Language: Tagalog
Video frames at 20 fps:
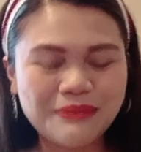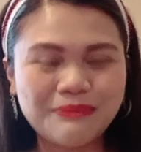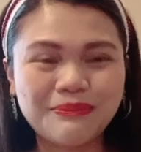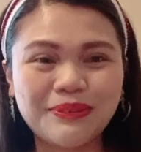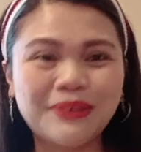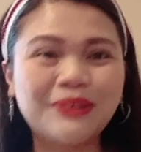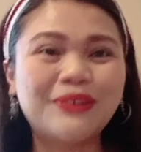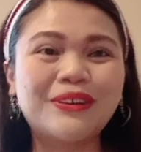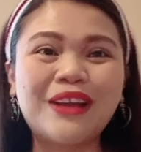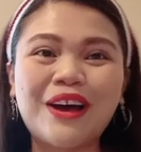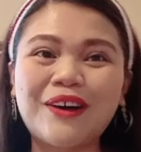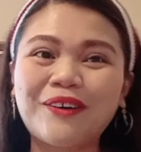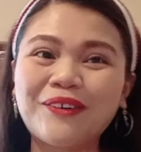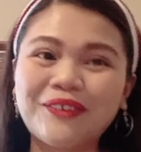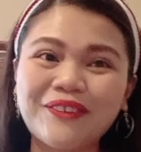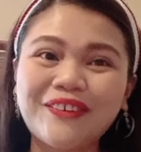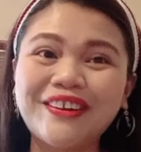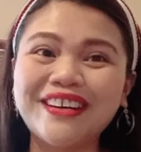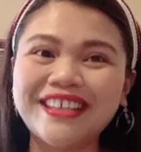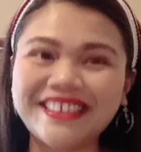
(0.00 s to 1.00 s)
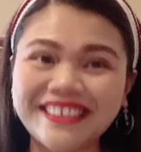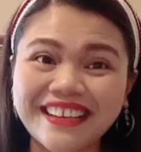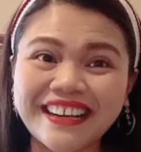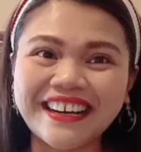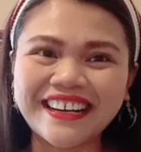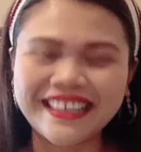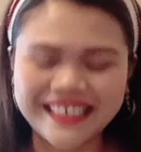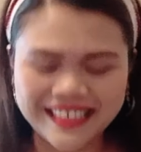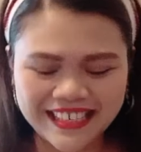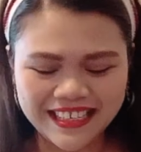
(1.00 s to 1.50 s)
Puno na ako credit
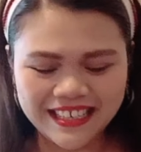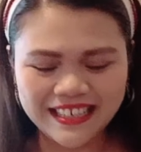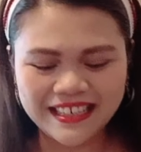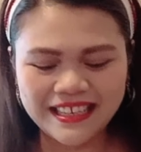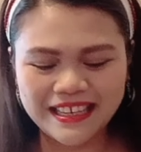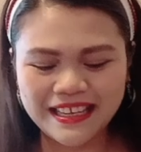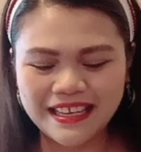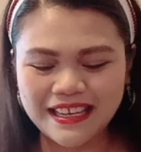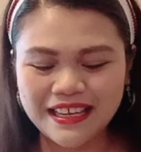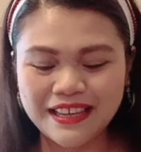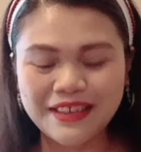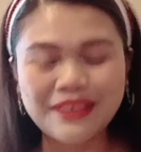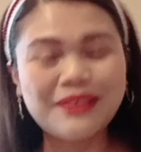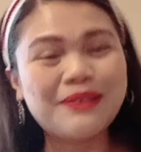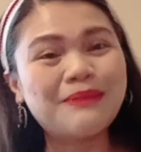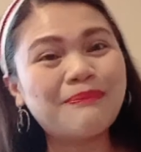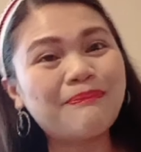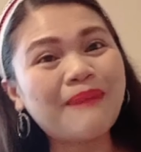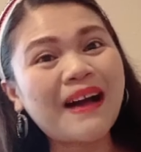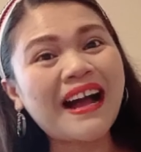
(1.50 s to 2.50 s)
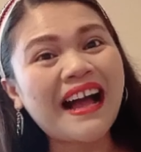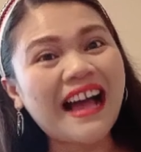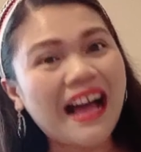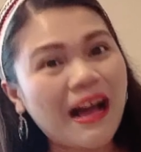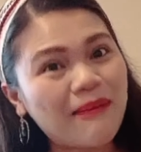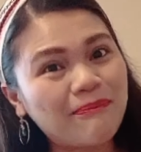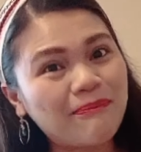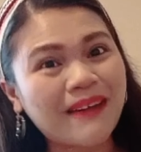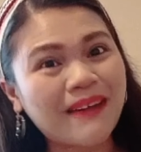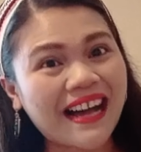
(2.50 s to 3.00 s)
card. Yung
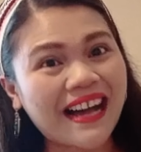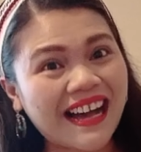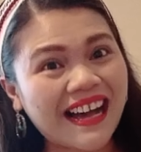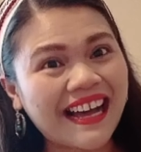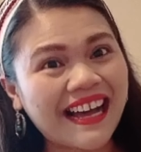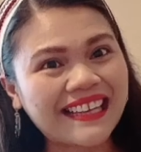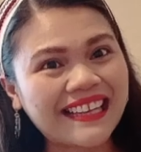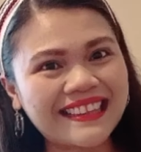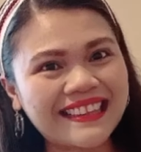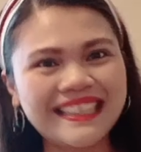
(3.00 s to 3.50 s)
pang-apat,